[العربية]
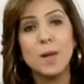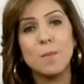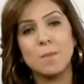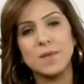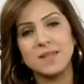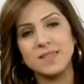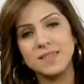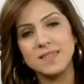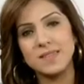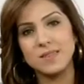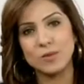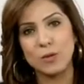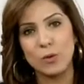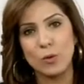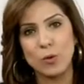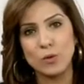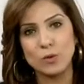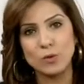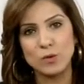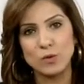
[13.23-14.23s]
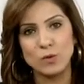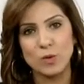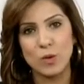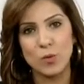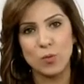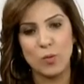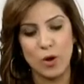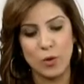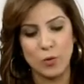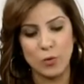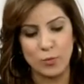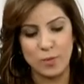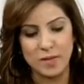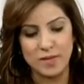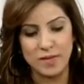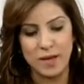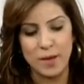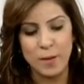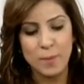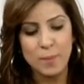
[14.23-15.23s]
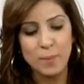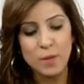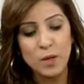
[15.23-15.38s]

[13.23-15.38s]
مدينة القدس وعروبتها.